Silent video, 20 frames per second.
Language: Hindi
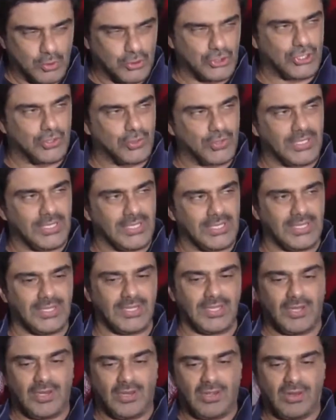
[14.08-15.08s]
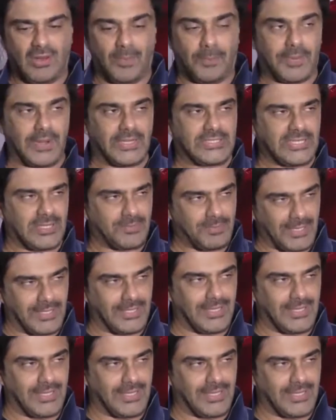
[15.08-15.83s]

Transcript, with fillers: खुशी हो रही है और प्रेशर पड़